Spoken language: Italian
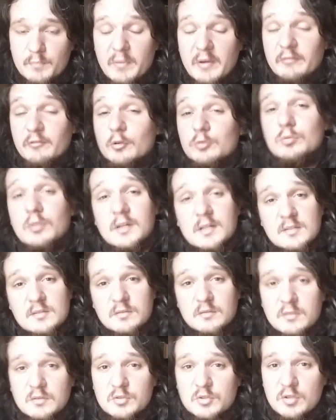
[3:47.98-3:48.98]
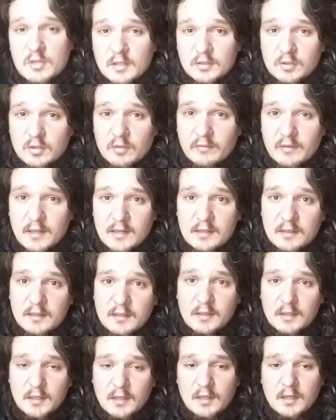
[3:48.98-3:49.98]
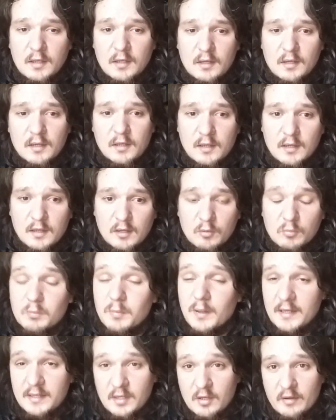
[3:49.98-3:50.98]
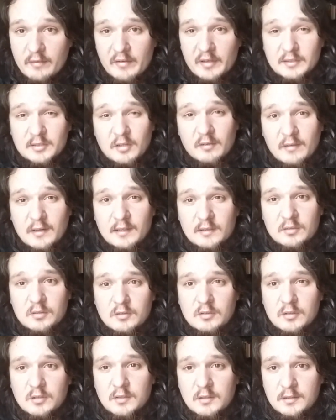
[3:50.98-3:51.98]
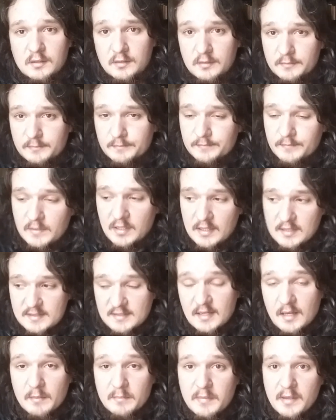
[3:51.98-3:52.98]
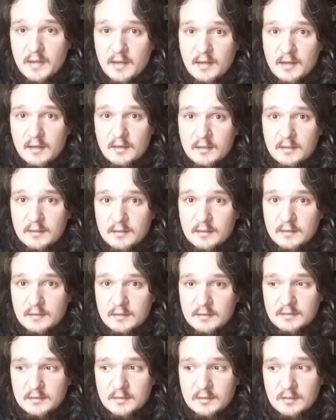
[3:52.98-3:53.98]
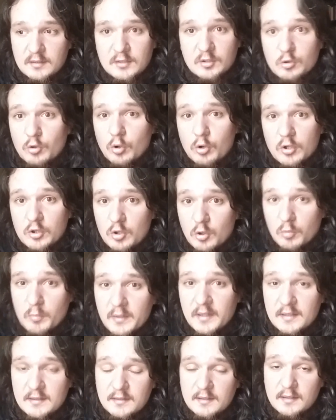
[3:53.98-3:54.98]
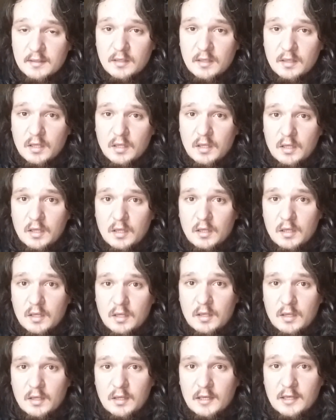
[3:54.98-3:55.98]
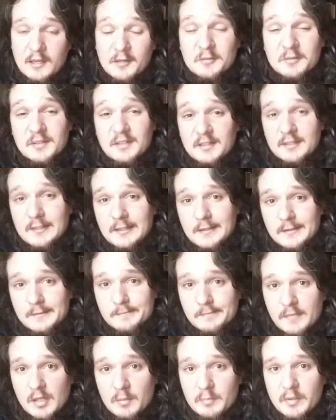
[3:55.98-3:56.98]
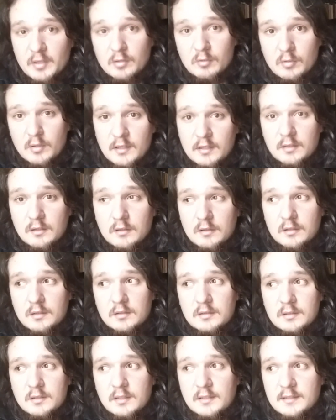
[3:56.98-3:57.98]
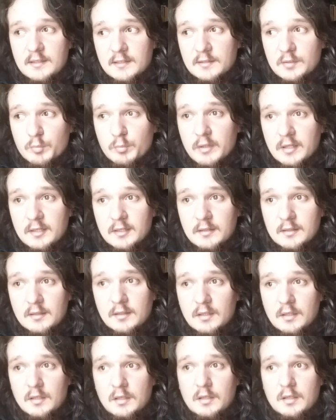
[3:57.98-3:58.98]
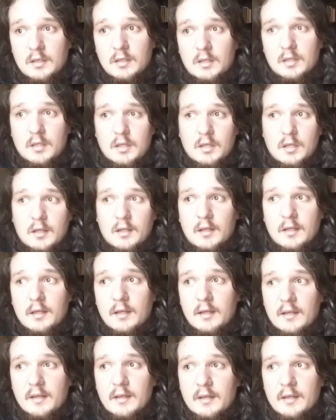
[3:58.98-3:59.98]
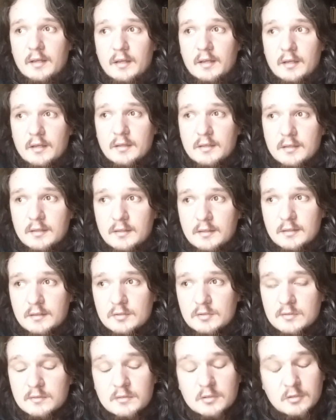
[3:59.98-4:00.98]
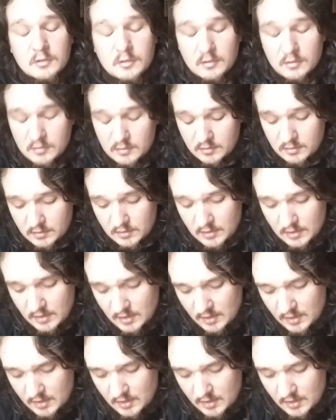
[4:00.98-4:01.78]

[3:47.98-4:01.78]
per fortuna sono riuscito a trovarle, eh, un bagnino aveva trovato nella sabbia eh, i, tu- i documenti e quindi almeno quello è andato bene. E sono